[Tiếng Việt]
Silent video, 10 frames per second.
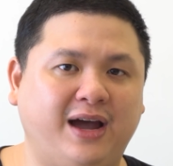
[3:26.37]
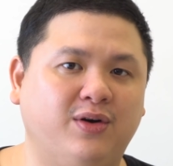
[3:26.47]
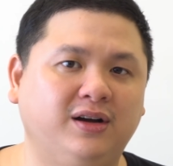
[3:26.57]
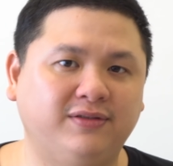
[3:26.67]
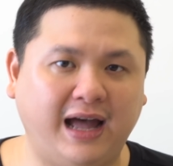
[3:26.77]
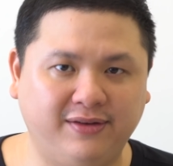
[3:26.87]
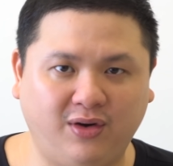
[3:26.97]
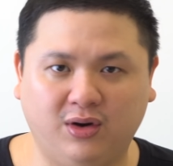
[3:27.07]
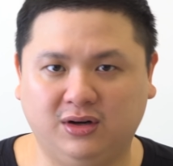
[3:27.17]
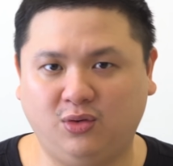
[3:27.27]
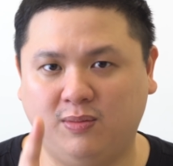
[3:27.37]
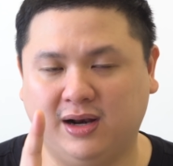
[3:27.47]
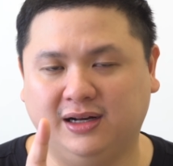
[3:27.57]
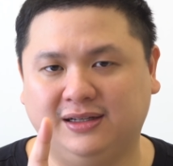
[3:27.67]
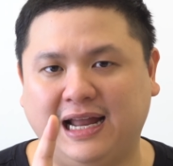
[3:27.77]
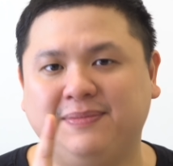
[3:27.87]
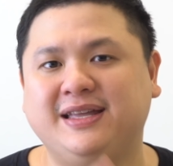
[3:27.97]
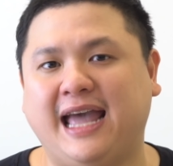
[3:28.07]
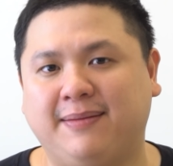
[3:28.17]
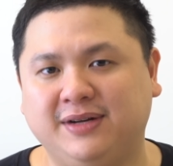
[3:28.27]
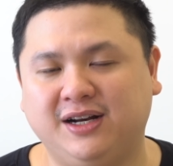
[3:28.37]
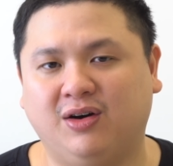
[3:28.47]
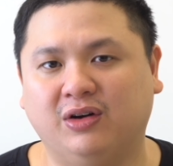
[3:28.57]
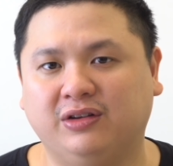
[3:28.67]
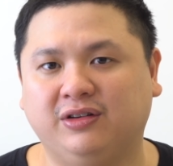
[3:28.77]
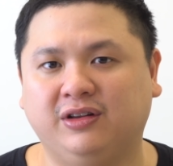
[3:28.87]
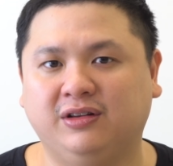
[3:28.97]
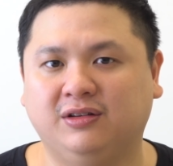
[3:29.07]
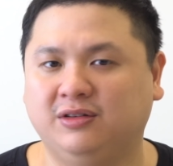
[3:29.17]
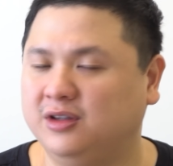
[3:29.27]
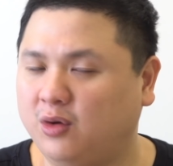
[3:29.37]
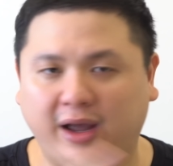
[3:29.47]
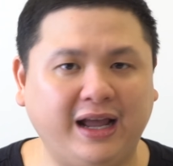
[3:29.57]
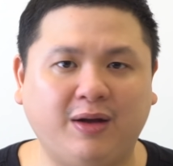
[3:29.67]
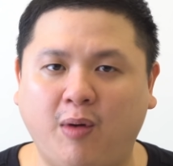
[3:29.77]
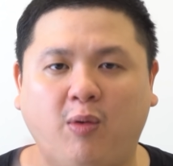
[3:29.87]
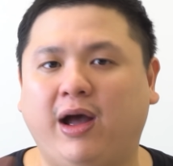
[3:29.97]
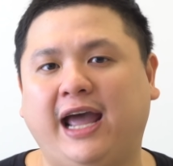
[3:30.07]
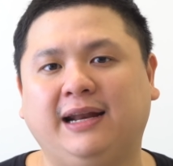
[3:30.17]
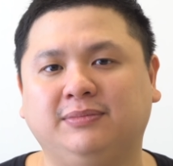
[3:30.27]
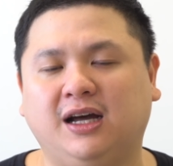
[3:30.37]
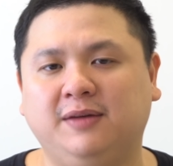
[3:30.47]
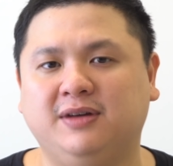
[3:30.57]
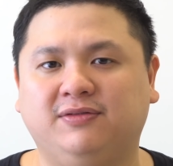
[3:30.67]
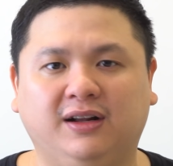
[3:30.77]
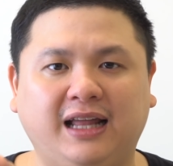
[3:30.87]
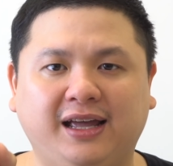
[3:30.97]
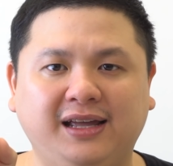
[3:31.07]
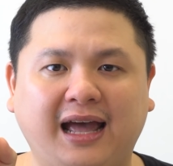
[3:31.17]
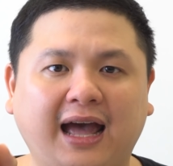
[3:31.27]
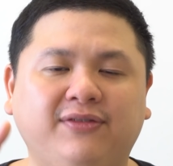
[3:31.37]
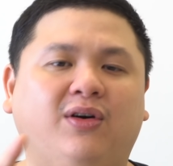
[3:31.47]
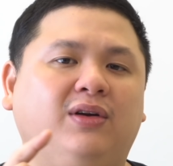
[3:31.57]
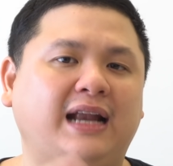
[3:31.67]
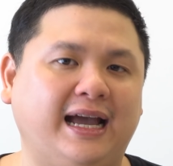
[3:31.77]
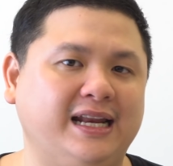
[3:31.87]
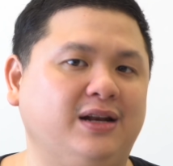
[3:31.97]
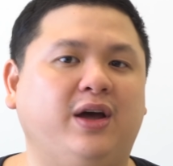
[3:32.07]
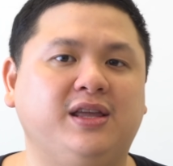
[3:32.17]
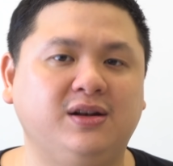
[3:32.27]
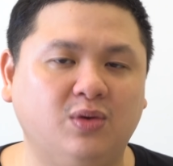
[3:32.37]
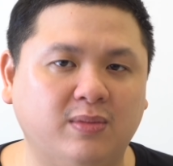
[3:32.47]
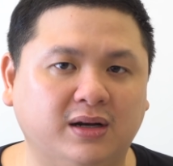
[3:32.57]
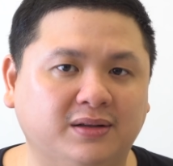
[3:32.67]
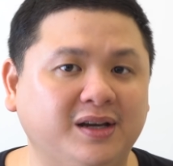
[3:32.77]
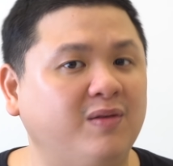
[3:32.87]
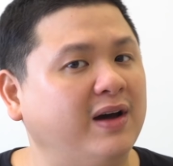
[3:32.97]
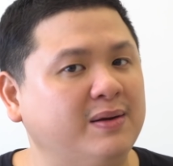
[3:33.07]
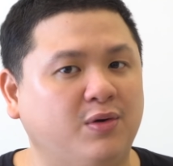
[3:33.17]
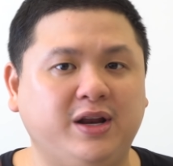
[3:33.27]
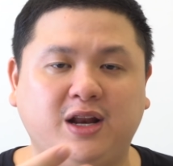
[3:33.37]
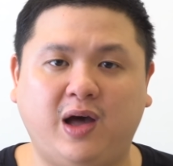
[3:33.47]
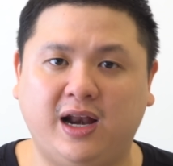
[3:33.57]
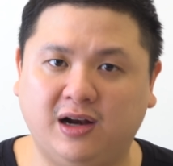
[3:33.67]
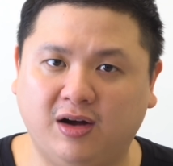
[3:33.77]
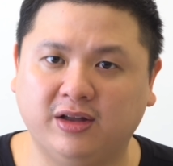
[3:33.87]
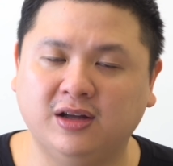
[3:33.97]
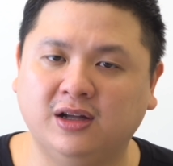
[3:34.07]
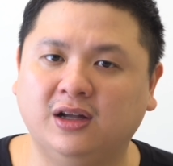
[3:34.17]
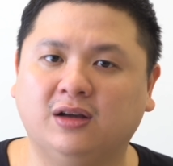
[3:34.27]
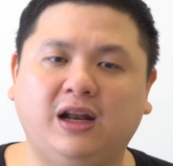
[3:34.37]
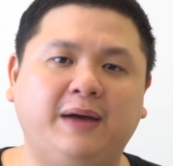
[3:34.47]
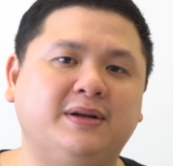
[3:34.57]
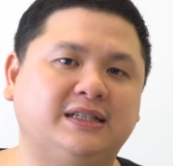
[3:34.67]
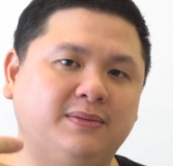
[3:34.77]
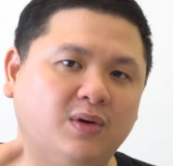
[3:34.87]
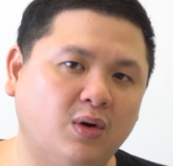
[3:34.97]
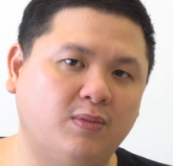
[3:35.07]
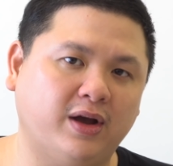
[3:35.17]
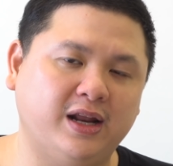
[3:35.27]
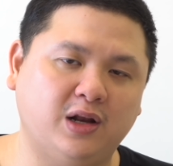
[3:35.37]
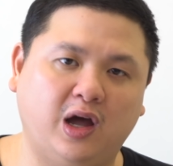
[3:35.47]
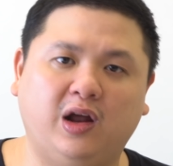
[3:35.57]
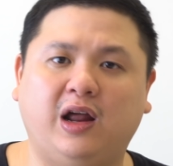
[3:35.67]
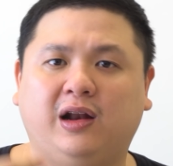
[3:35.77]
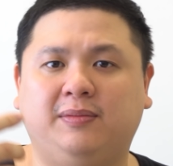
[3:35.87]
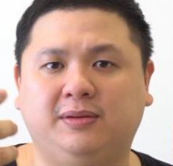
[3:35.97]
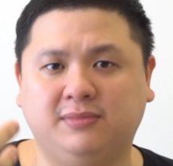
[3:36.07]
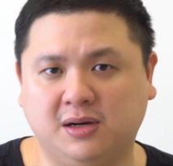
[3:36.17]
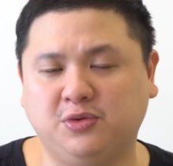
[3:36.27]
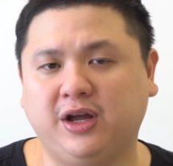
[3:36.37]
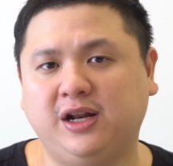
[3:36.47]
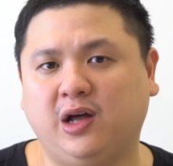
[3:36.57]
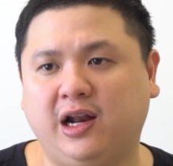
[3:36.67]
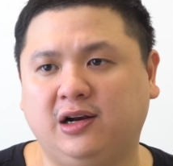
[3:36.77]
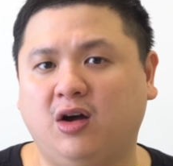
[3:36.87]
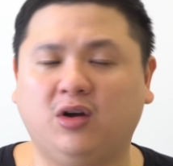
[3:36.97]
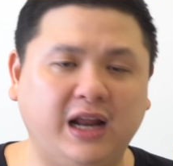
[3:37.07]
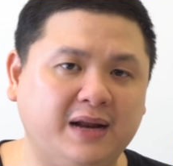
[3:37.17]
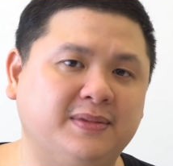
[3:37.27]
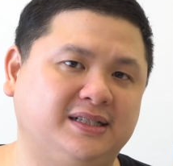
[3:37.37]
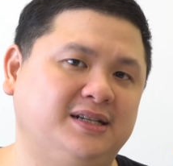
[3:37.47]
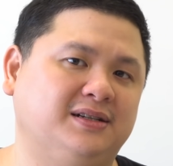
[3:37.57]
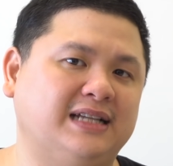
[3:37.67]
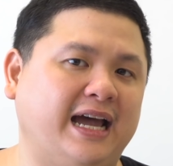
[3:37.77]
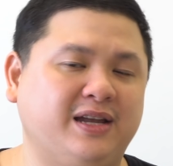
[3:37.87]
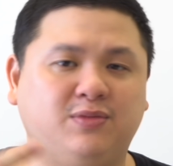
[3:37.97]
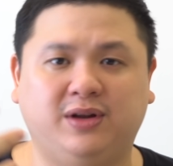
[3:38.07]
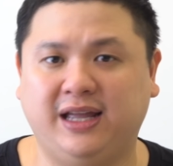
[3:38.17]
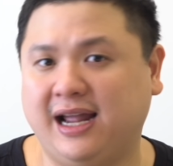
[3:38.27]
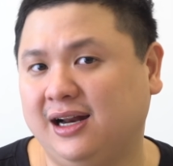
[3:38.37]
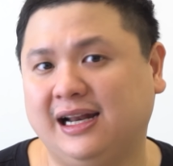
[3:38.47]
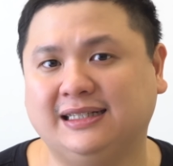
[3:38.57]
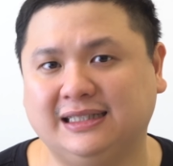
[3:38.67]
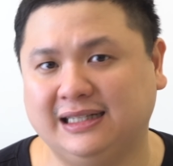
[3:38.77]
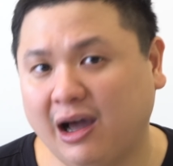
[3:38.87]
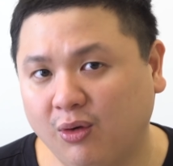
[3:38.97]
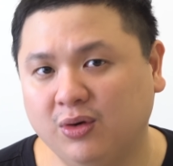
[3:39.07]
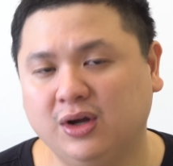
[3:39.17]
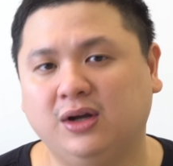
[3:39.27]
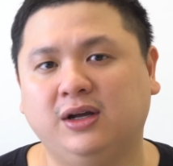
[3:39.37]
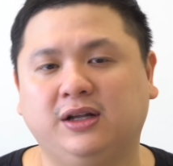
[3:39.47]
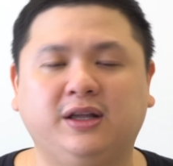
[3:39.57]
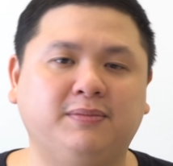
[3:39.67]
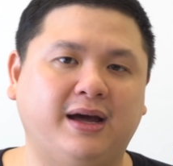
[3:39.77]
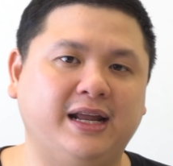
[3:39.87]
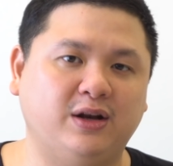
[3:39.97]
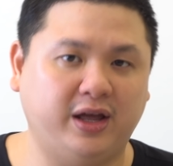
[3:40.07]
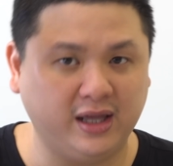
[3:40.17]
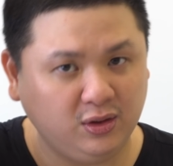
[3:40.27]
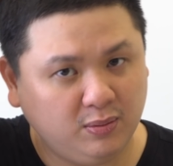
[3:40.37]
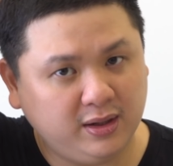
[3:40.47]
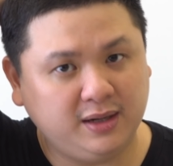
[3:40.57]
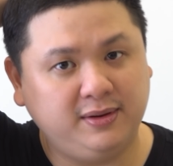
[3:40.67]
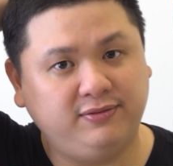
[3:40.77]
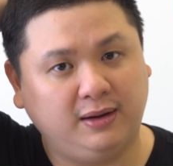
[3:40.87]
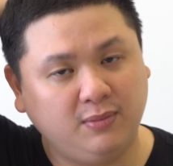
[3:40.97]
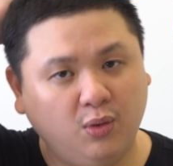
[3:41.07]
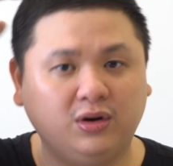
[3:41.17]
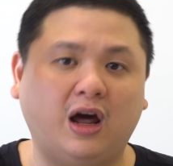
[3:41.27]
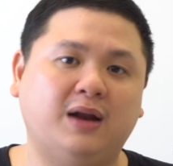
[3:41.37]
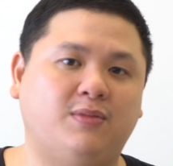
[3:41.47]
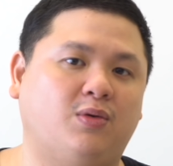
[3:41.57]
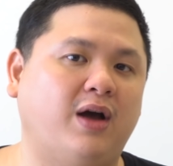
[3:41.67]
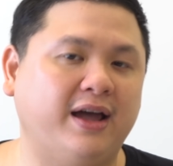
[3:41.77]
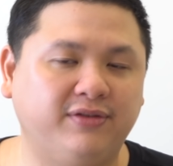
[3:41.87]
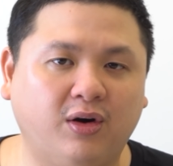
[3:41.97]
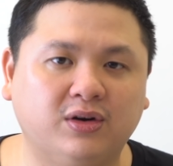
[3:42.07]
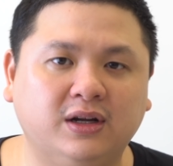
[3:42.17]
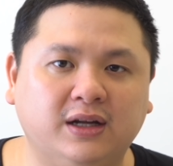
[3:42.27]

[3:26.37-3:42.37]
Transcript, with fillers: hào hứng với iphone của mình đã bị giảm đi rồi nhưng khoảng một hoặc hai năm tới mình vẫn thấy iPhone là cái điện thoại chính của mình chứ không phải là một cái điện thoại Android có thể mình sẽ mua một cái điện thoại hoặc là mình mượn một cái điện thoại Android có thể là mình sẽ được xài trong một thời gian rất là lâu nhưng mà điện thoại chính của mình thì mình vẫn muốn nó là một con iPhone